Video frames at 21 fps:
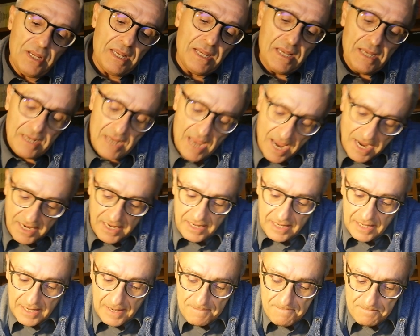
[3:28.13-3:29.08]
Eh,
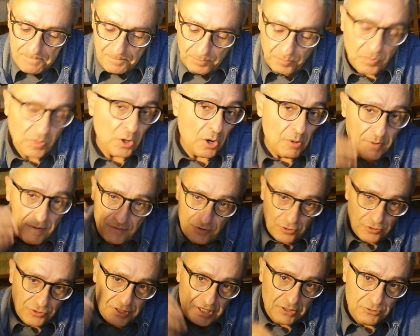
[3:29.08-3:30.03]
anche, mm, come vi
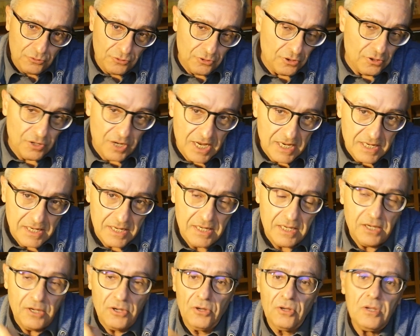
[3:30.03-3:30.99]
ho detto
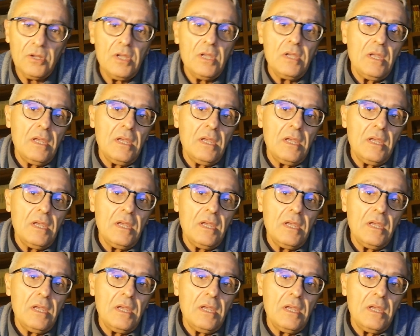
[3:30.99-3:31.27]
anch'io,